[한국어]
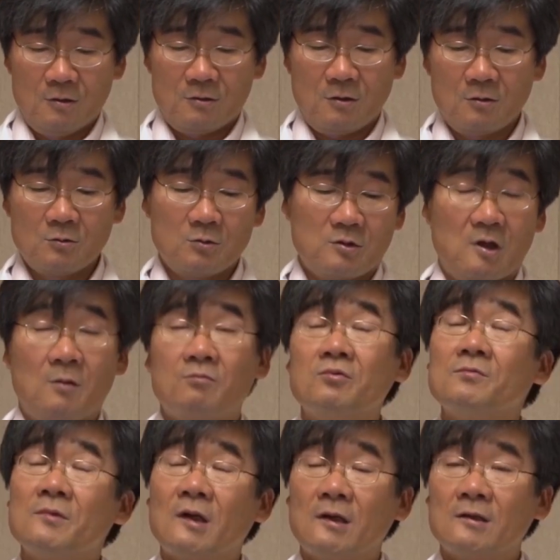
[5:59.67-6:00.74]
청소
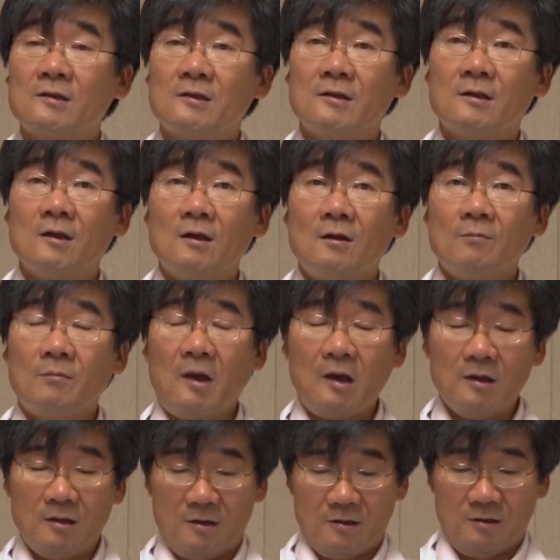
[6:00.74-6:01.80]
제품이랄지
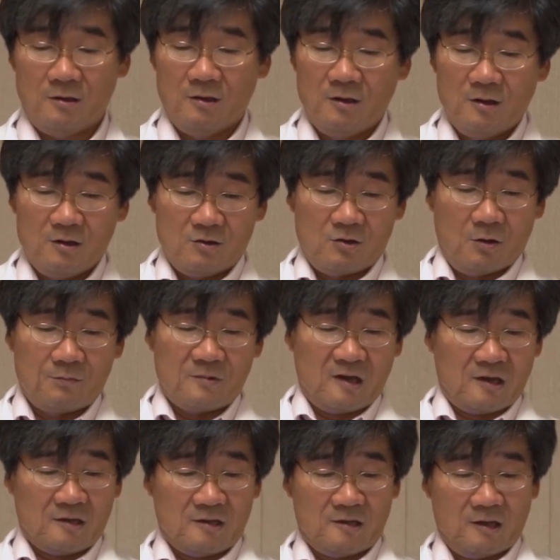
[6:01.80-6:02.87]
페인트,
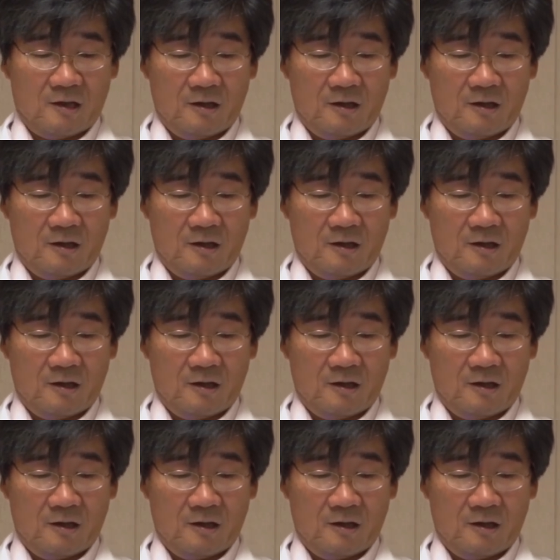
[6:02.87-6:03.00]
접착제,